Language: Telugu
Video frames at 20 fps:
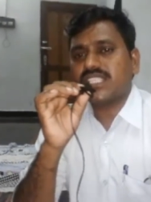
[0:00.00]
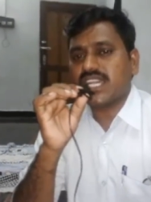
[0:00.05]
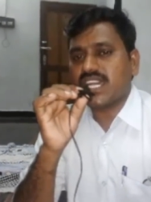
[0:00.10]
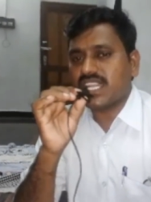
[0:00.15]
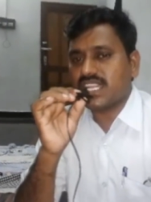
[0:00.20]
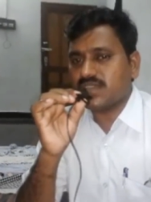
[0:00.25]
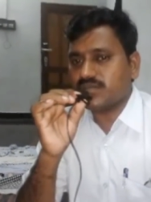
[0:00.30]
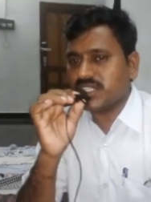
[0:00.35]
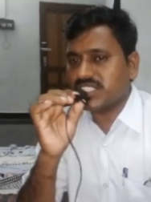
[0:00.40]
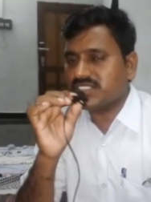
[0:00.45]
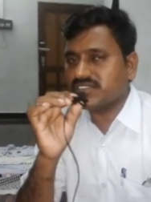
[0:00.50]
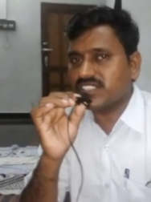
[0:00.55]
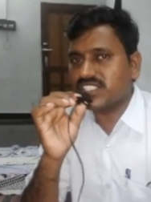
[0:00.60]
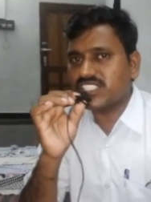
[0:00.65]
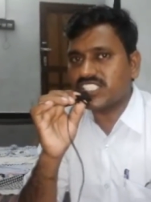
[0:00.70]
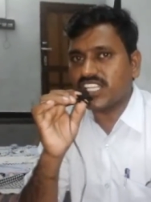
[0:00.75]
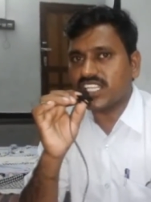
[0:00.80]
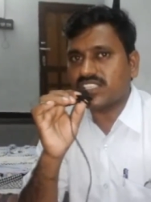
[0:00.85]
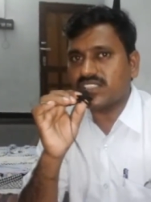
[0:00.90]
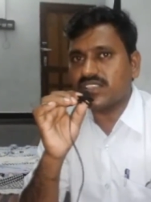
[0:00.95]
చాలామంది
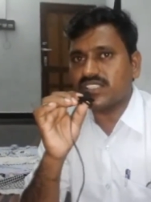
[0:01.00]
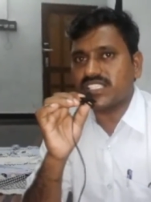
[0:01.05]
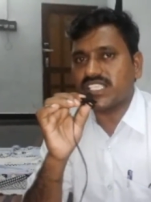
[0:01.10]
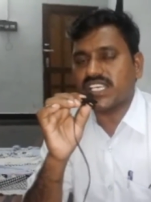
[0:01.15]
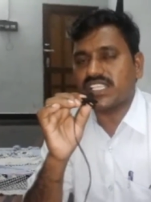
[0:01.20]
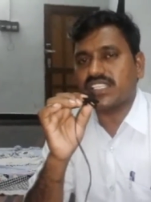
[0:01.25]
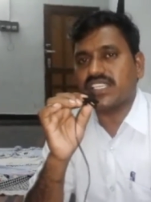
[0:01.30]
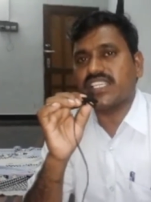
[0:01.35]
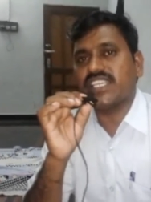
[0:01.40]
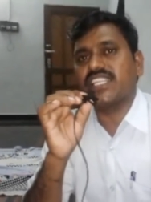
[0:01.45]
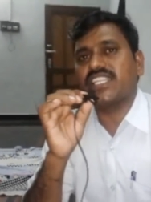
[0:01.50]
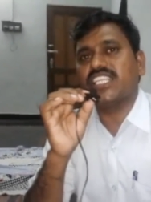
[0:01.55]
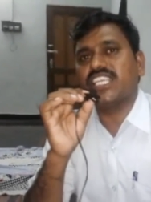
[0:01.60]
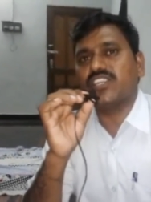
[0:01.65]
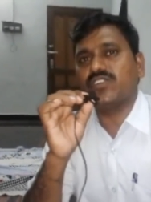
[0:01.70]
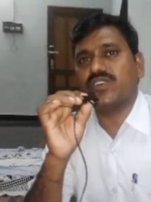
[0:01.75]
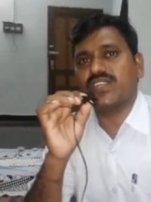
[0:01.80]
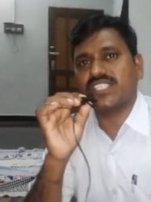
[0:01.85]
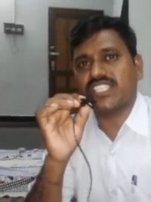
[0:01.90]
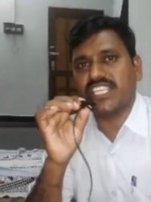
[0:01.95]
విద్యార్థుల చేత
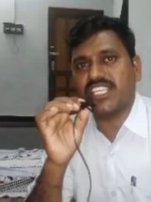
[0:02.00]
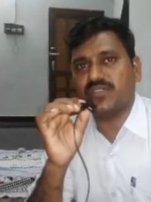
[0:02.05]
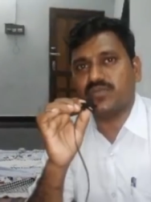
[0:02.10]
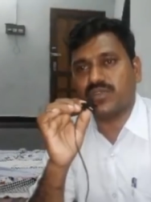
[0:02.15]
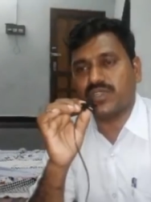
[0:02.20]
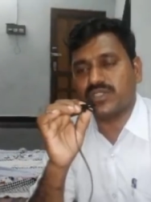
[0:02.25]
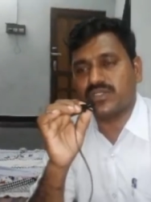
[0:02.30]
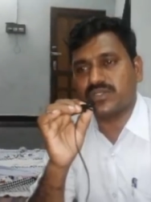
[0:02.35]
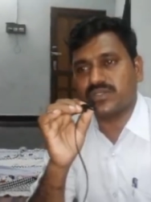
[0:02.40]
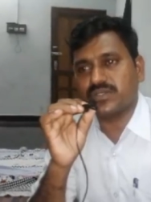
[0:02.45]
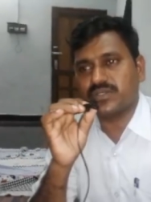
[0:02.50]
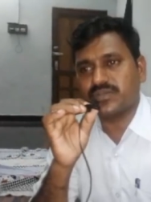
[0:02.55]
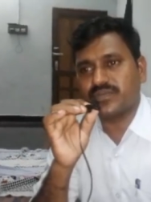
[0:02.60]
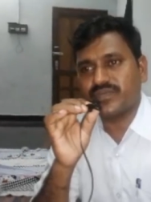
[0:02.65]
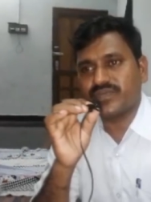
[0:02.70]
ఎద్దేవా చేయబడుతూ